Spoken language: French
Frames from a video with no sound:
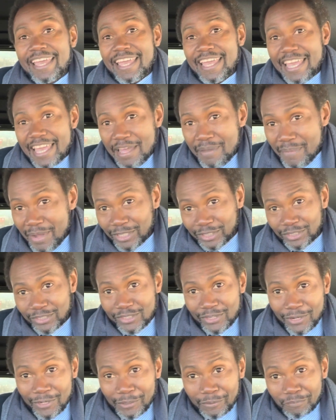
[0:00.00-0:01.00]
Et
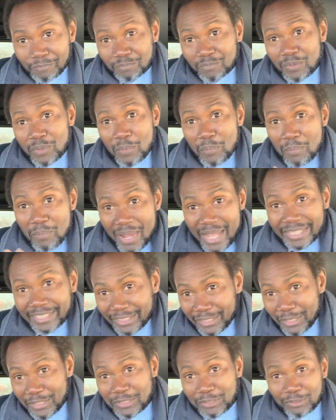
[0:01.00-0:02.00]
maintenant,
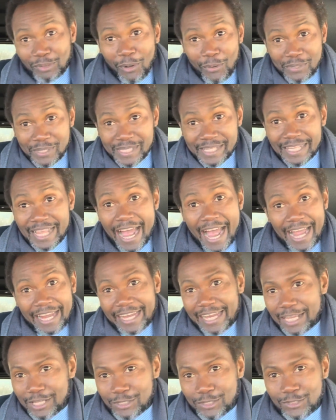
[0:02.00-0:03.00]
mettre toi aussi en
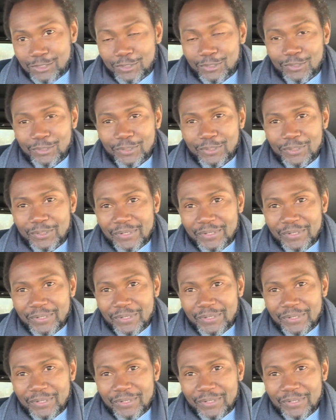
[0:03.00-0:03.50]
relation